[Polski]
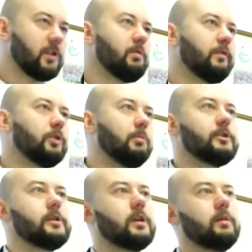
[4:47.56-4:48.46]
rozmowa do
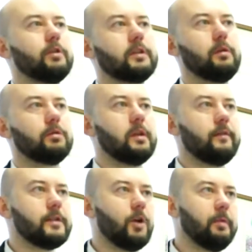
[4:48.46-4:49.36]
obejrzenia na portalu
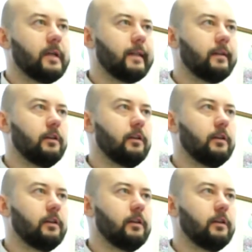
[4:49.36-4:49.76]
telewizji Kopernik